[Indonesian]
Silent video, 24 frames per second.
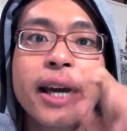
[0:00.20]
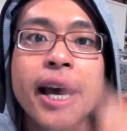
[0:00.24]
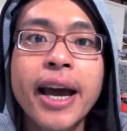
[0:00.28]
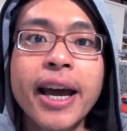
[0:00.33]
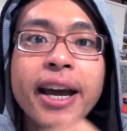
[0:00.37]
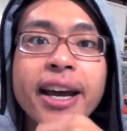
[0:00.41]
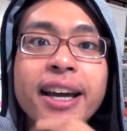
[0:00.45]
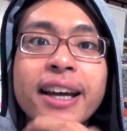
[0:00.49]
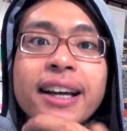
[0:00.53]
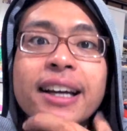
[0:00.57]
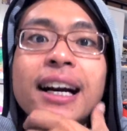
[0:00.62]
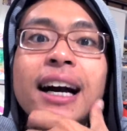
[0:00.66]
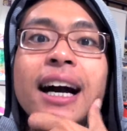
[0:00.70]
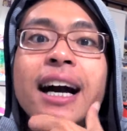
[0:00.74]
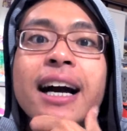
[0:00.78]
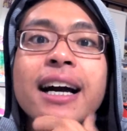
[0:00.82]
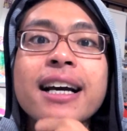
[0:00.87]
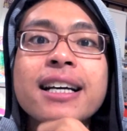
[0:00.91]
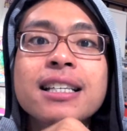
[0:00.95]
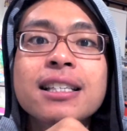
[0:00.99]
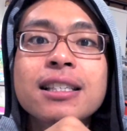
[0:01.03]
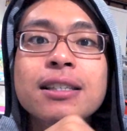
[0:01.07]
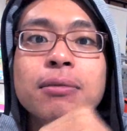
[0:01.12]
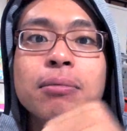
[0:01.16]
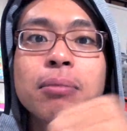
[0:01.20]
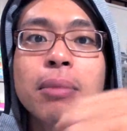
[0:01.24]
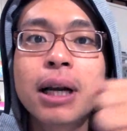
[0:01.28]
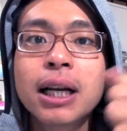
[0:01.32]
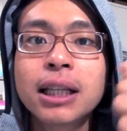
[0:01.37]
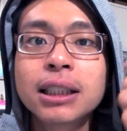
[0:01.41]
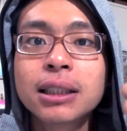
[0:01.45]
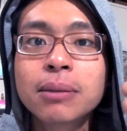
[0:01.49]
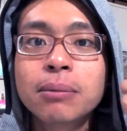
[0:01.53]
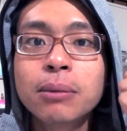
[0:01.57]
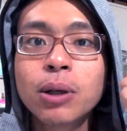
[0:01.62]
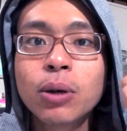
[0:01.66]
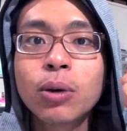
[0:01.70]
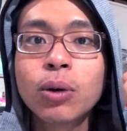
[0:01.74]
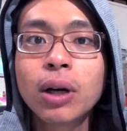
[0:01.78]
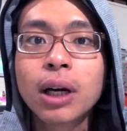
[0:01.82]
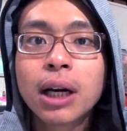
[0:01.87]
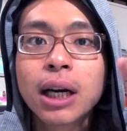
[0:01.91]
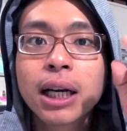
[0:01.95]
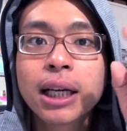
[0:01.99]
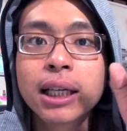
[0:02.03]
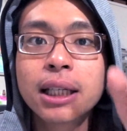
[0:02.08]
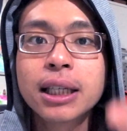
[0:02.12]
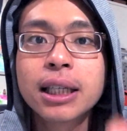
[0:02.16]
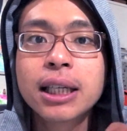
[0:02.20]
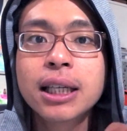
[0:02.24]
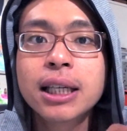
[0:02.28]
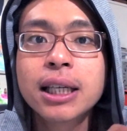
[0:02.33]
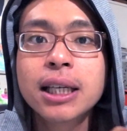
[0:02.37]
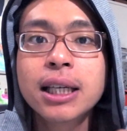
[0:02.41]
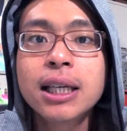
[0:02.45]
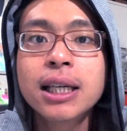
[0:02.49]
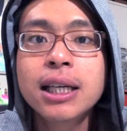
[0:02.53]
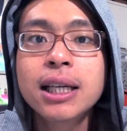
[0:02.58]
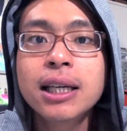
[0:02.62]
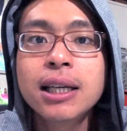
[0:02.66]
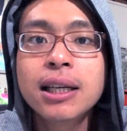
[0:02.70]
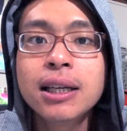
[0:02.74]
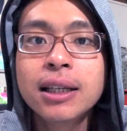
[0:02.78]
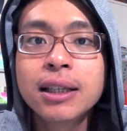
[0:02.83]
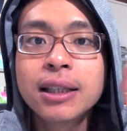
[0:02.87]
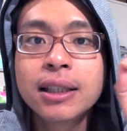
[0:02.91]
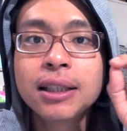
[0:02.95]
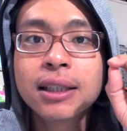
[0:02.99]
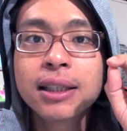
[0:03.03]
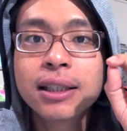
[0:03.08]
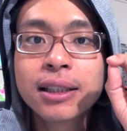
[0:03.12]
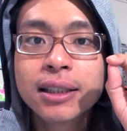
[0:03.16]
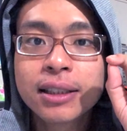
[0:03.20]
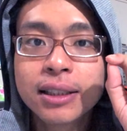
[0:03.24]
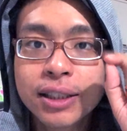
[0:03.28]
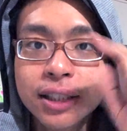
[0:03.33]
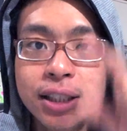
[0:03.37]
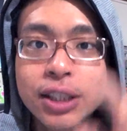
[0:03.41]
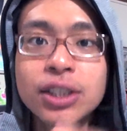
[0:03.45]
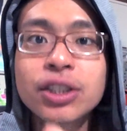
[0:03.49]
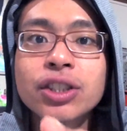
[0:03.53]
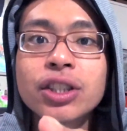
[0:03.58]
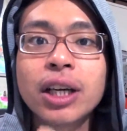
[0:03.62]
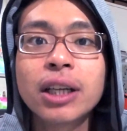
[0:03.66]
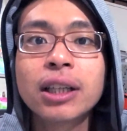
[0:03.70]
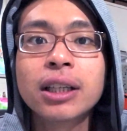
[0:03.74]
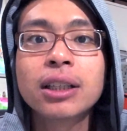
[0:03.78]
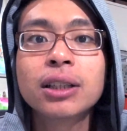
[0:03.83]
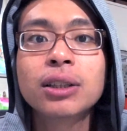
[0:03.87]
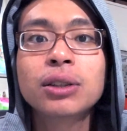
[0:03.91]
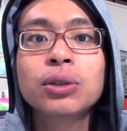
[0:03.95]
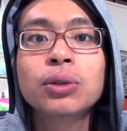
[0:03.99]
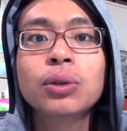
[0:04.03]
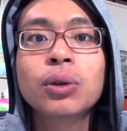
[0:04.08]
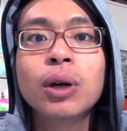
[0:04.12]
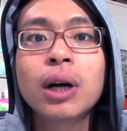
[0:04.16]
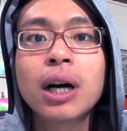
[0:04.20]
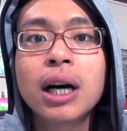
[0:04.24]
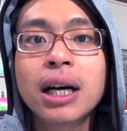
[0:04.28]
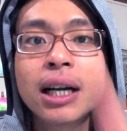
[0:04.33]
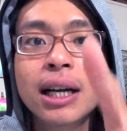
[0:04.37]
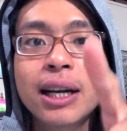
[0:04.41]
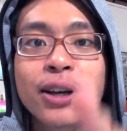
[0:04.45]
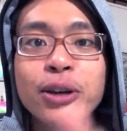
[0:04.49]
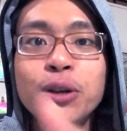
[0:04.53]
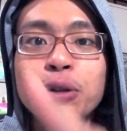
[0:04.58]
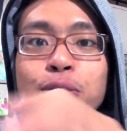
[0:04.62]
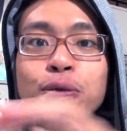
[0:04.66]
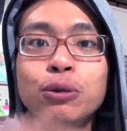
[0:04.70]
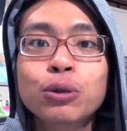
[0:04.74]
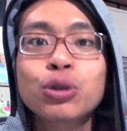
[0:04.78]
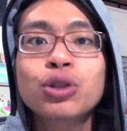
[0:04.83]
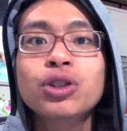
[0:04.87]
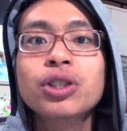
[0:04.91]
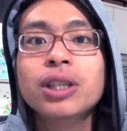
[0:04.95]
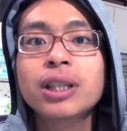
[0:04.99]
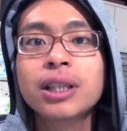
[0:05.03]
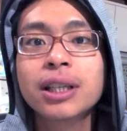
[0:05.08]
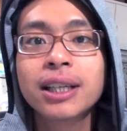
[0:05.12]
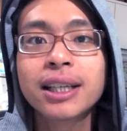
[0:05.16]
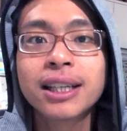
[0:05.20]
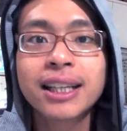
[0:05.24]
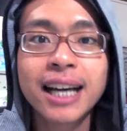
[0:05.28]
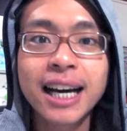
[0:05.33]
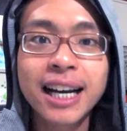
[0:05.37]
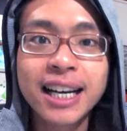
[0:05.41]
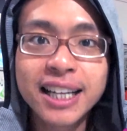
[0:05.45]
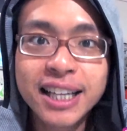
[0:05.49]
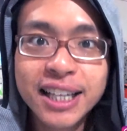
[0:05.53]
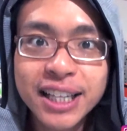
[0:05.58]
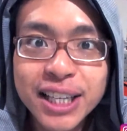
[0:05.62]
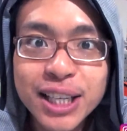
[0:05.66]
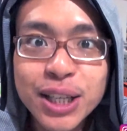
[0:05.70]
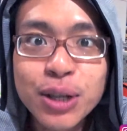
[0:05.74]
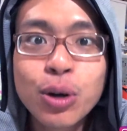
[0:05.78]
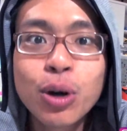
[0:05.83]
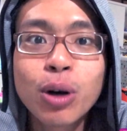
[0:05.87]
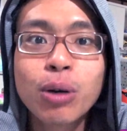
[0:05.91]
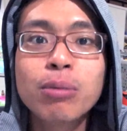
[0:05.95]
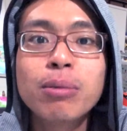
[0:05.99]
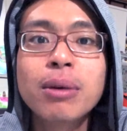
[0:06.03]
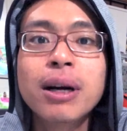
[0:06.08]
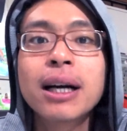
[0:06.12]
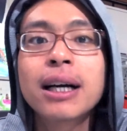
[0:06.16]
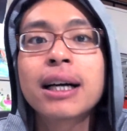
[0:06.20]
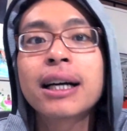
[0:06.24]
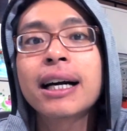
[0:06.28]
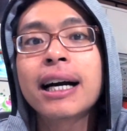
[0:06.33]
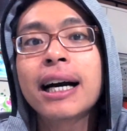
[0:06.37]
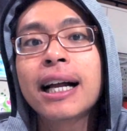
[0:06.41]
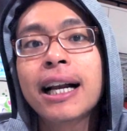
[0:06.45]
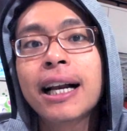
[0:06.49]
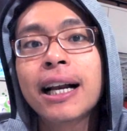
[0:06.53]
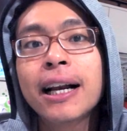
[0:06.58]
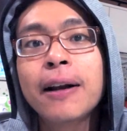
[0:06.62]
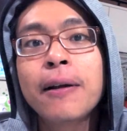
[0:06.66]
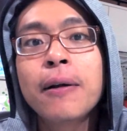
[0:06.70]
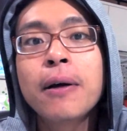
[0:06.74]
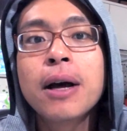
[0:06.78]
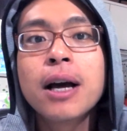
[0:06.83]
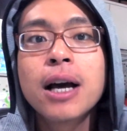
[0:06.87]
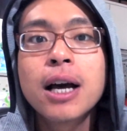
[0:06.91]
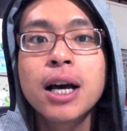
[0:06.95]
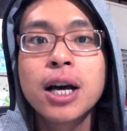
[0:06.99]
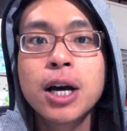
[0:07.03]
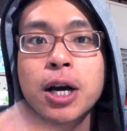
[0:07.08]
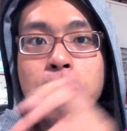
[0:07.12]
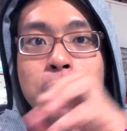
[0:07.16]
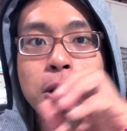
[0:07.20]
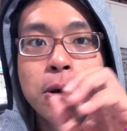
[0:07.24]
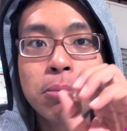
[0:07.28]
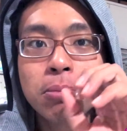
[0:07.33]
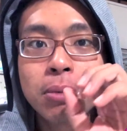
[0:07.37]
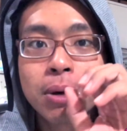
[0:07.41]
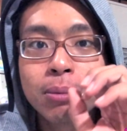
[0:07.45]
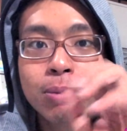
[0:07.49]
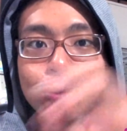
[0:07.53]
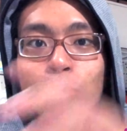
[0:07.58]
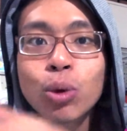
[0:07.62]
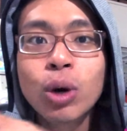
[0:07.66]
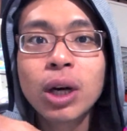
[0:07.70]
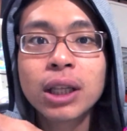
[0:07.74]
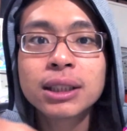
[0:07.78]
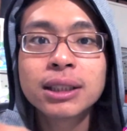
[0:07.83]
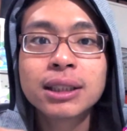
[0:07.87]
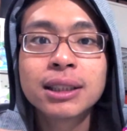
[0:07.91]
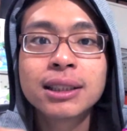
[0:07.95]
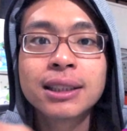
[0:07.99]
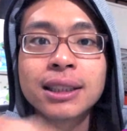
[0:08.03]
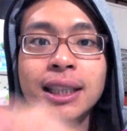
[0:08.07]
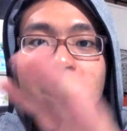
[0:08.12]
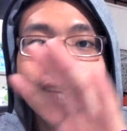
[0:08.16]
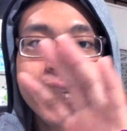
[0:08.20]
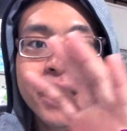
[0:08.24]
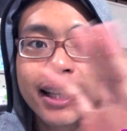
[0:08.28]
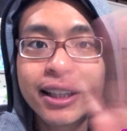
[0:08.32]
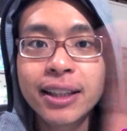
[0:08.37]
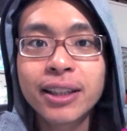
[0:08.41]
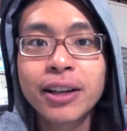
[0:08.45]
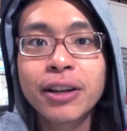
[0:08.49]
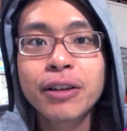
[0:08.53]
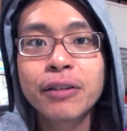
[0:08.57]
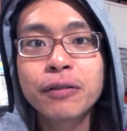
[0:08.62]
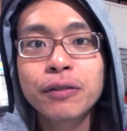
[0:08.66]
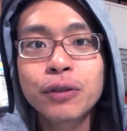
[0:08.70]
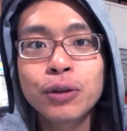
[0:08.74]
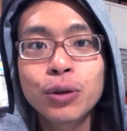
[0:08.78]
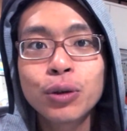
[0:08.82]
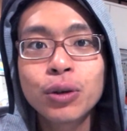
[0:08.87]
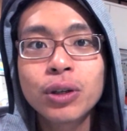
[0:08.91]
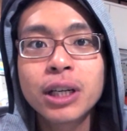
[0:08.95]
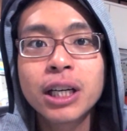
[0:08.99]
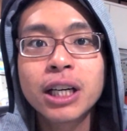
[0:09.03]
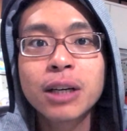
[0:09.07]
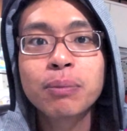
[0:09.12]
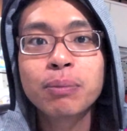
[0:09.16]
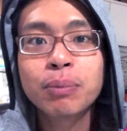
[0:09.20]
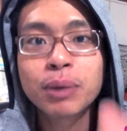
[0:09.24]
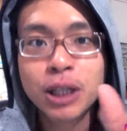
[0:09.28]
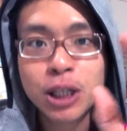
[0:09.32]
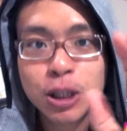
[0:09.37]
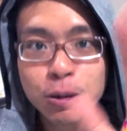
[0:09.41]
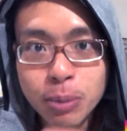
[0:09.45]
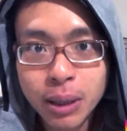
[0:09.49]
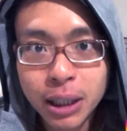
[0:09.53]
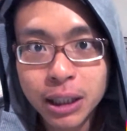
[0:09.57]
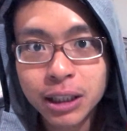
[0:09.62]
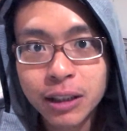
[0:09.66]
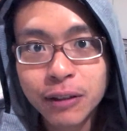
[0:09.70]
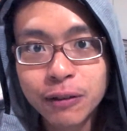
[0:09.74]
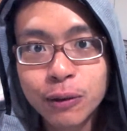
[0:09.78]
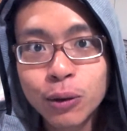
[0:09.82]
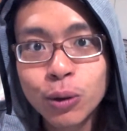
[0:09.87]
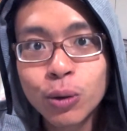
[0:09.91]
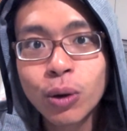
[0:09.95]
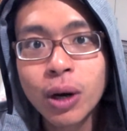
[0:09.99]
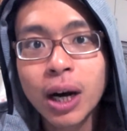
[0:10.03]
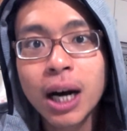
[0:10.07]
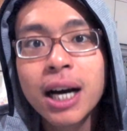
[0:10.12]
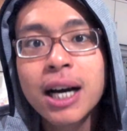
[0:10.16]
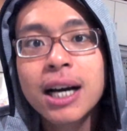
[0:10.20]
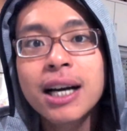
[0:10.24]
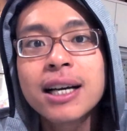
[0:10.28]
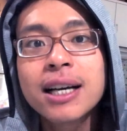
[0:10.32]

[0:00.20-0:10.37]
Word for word: Hey guys, balik sama gue lagi di channel gue Leo Fuji Kali ini gue bakal membuat sedikit review dari perspektif gue